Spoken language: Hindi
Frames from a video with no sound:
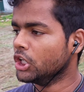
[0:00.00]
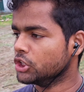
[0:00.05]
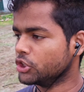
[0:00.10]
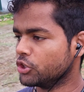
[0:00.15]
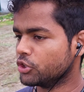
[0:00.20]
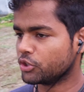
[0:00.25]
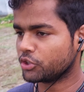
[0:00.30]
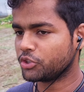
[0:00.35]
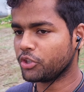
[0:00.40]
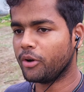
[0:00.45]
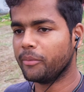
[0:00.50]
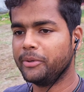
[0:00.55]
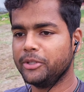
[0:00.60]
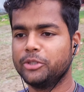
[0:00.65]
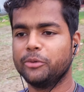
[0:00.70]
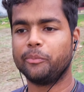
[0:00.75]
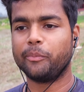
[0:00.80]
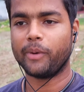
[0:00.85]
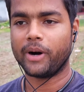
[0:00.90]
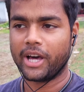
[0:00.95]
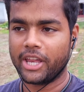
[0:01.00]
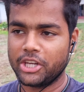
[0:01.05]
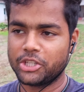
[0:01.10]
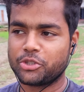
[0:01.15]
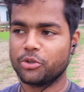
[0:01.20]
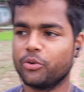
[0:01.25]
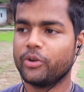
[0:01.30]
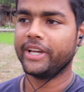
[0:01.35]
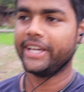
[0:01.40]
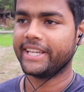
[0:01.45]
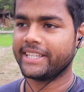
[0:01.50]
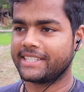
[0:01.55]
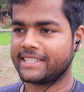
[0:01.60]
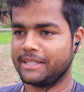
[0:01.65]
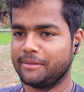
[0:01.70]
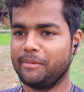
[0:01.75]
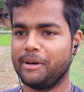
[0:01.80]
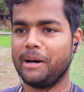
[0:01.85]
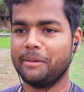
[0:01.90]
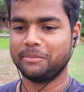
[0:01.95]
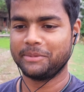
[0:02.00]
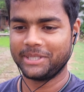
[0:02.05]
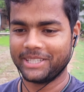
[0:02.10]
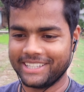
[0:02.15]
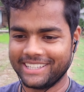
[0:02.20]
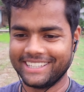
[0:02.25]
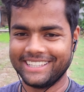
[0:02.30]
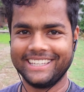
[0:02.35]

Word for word: तो दोस्तों अभी तो बारिश हो गई है समाप्त